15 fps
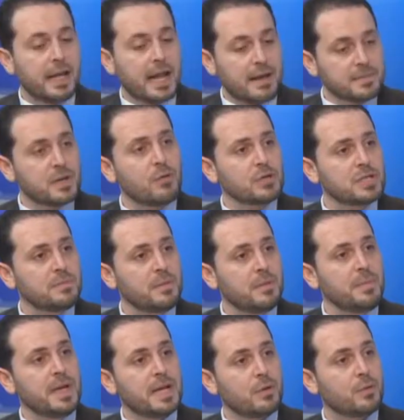ال 25%
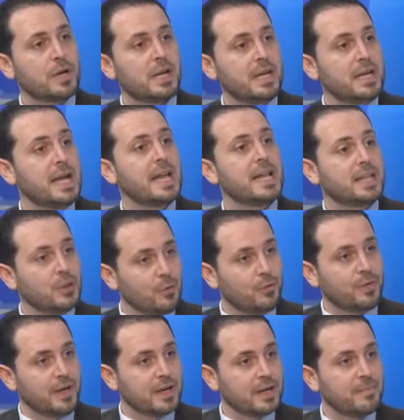لو خليناه
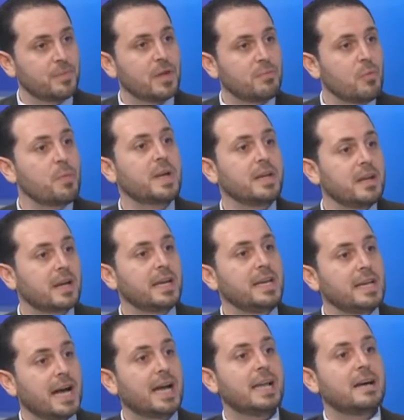للتوفير ممكن
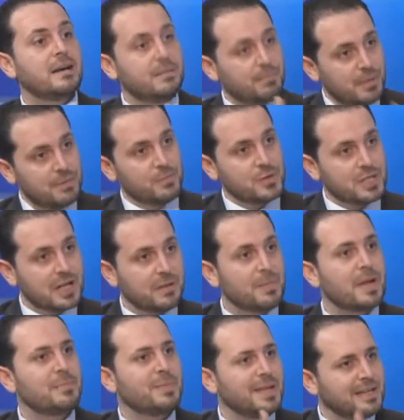نقينا على
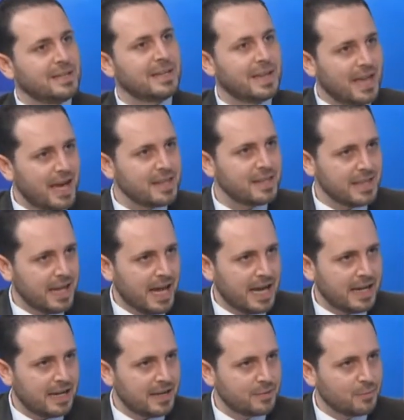بالمستقبل من هذه
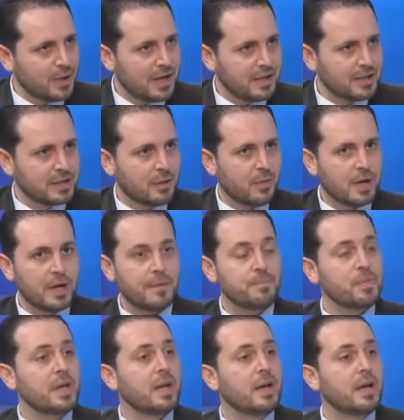الحالات وهذه الطوارئ